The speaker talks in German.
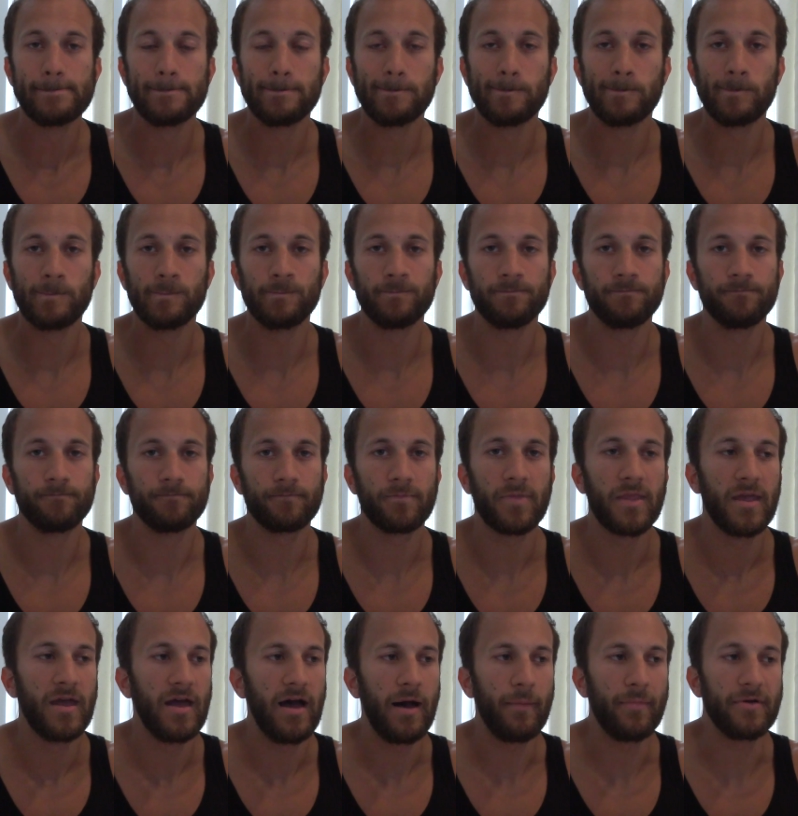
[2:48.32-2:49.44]
Mm,
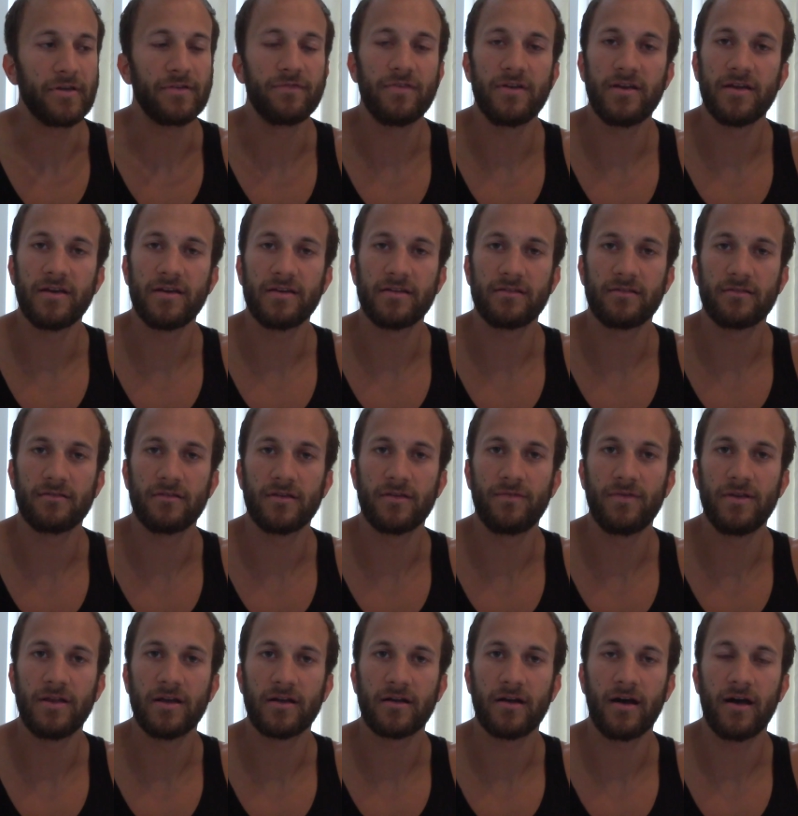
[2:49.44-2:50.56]
aber ich will ja, ich
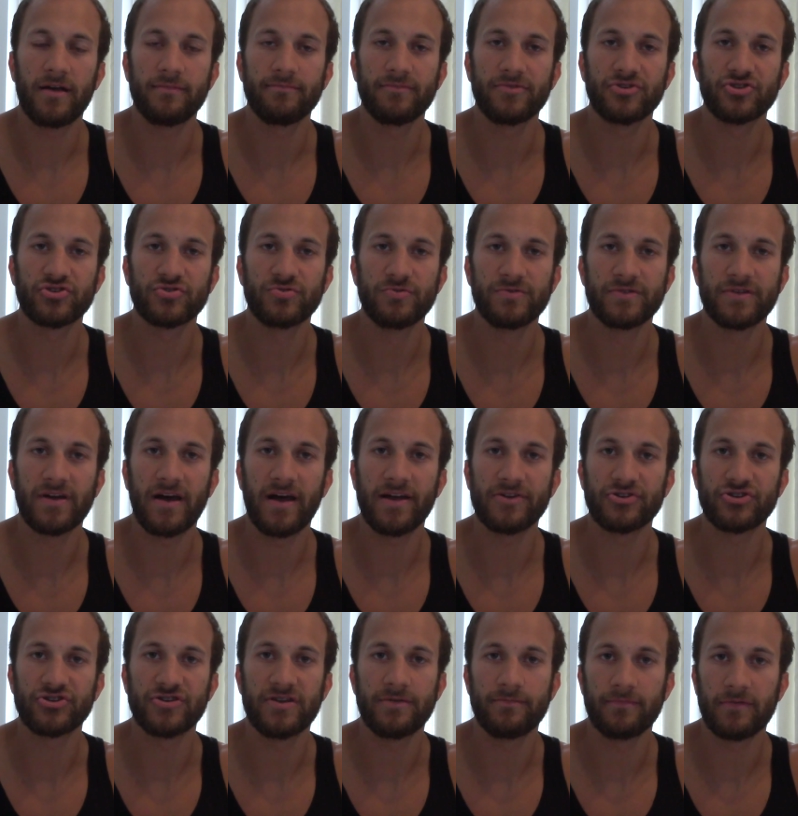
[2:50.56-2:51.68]
will ja keinen die Schuld
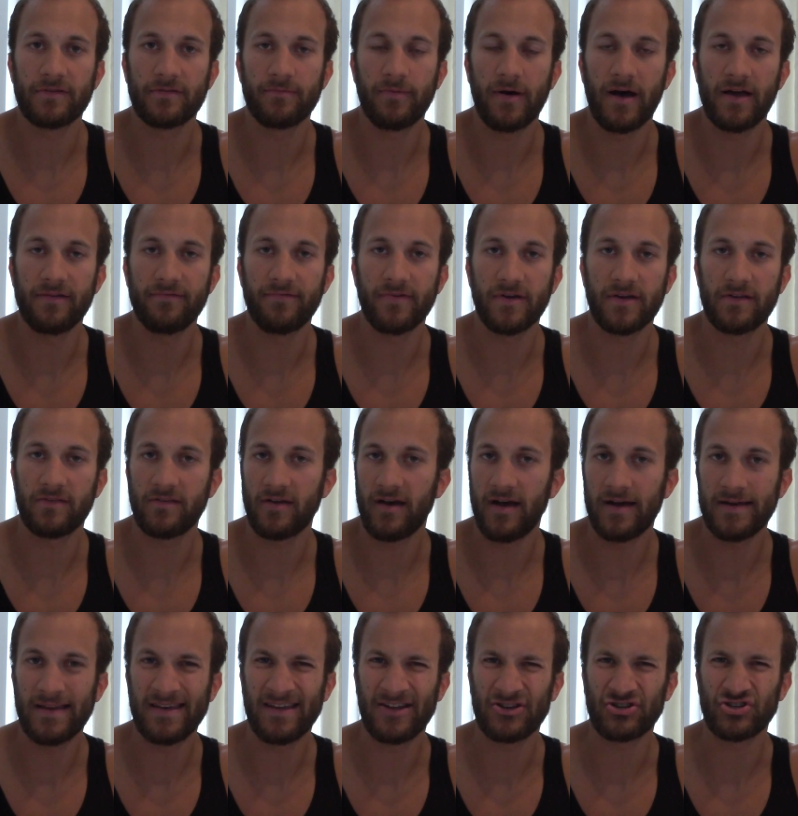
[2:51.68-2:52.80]
reinschieben. Es war einfach,
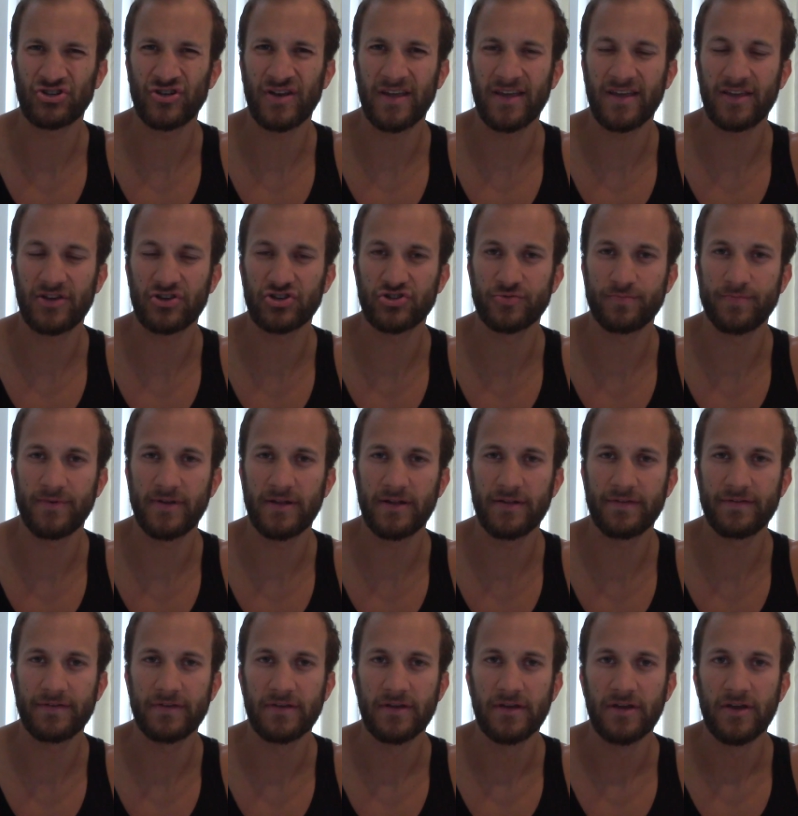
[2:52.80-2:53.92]
Italien hat schlecht
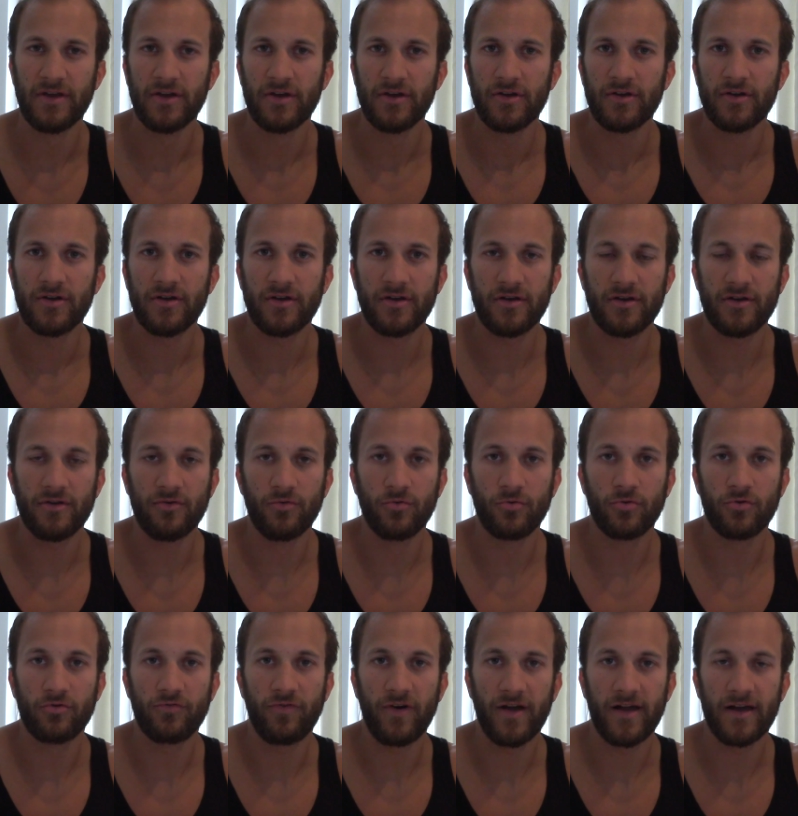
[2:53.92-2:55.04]
gespielt. Äh,
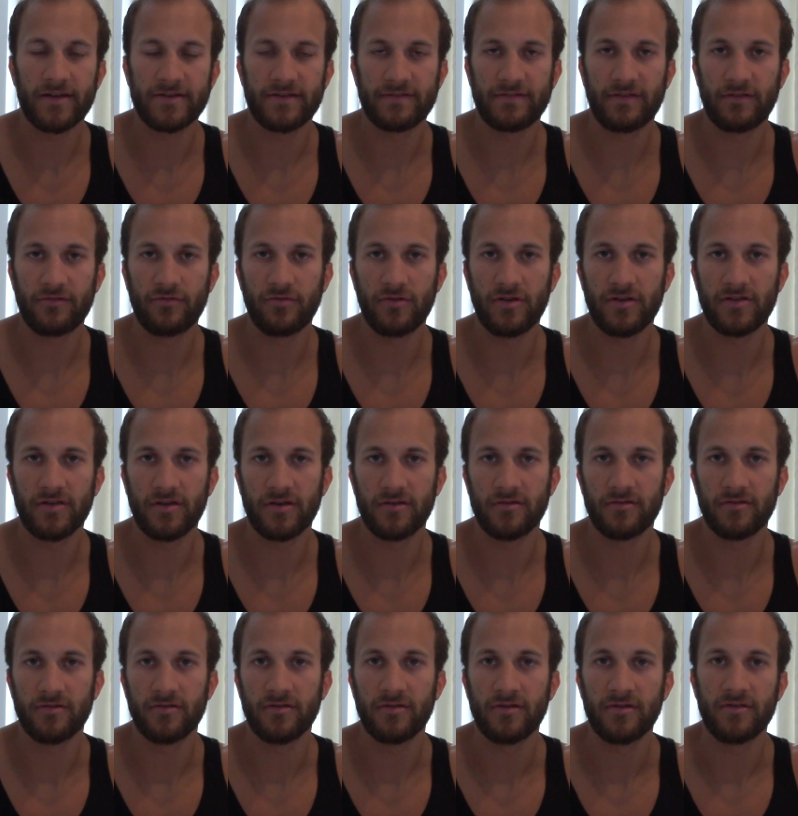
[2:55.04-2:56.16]
Uruguay hat das natürlich
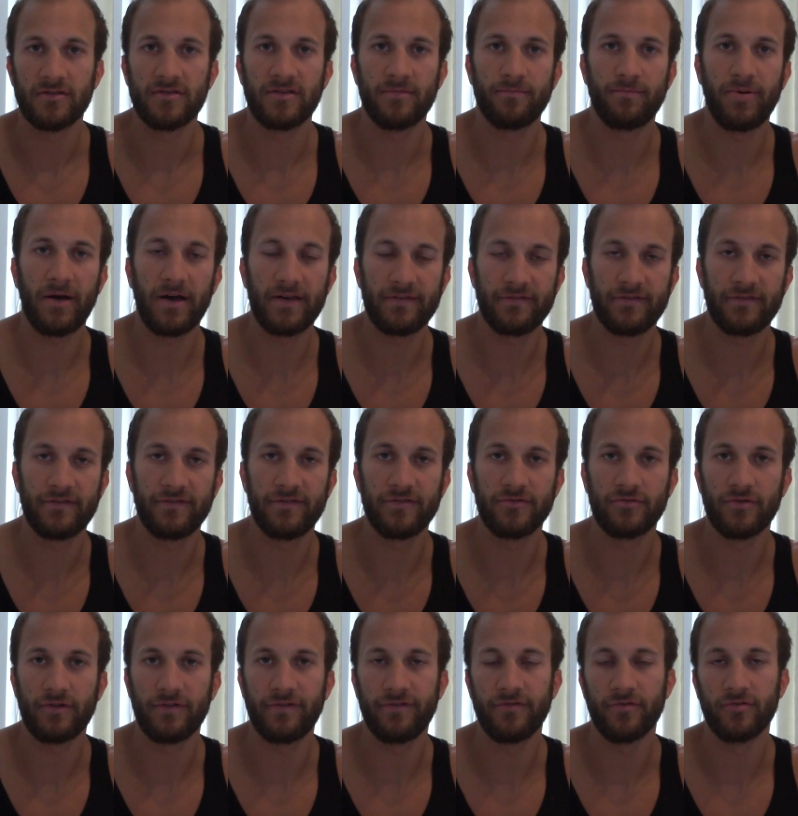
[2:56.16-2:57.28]
dann die passende
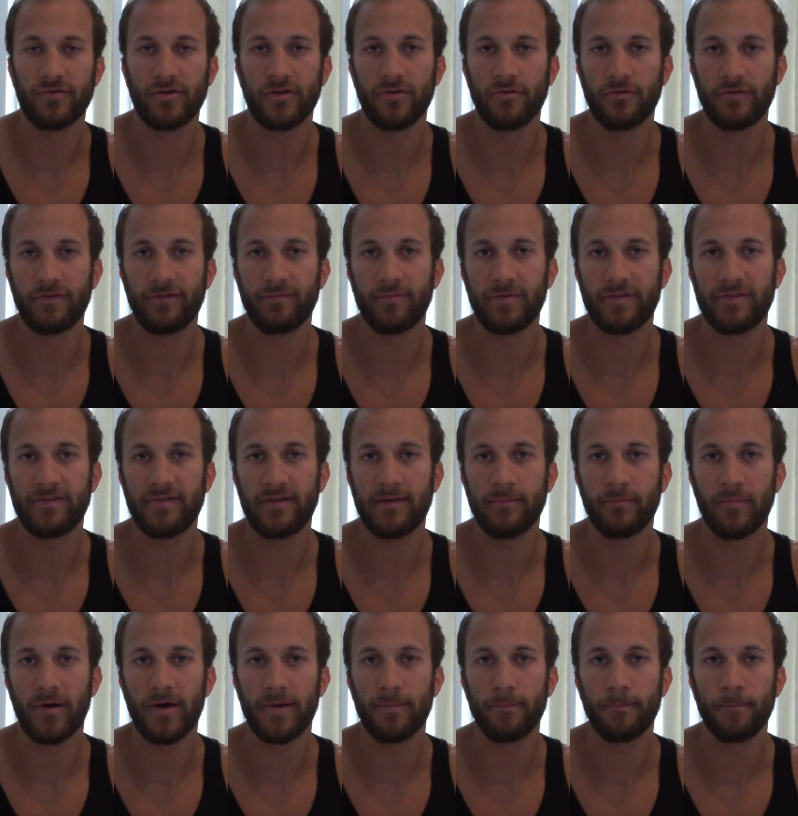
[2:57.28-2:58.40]
Situation genutzt mit 10
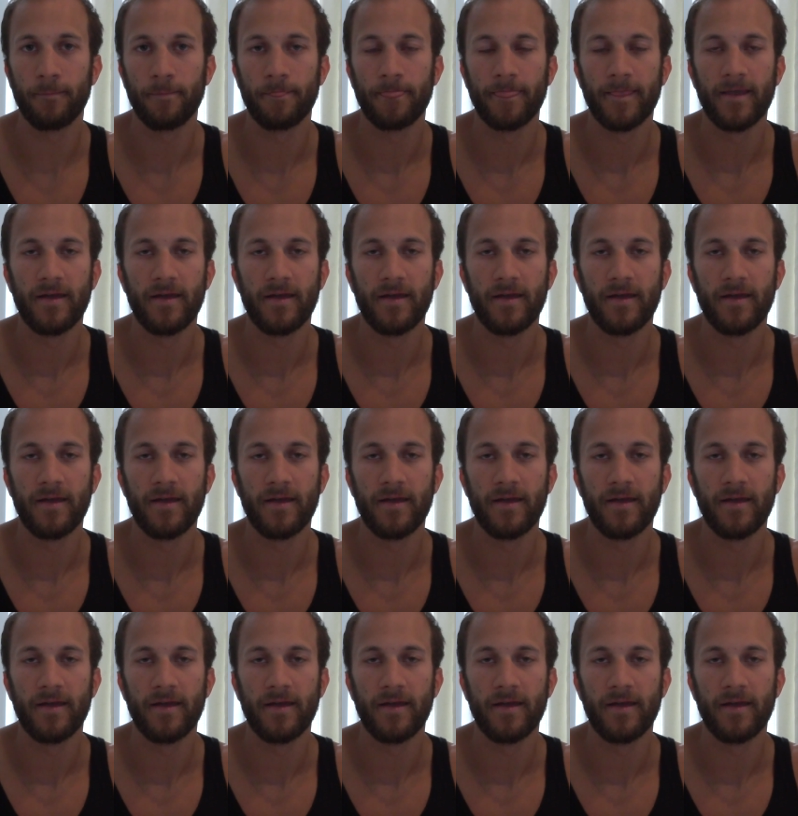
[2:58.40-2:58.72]
Mann.